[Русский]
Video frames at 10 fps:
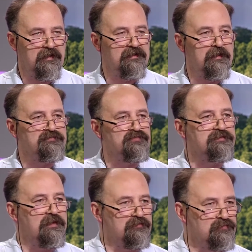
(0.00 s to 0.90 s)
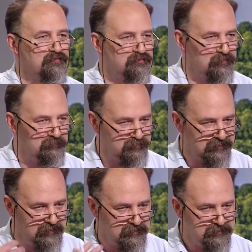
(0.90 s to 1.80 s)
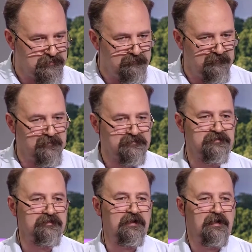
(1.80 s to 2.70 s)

Они обсуждают то, что уже лежит на повестке,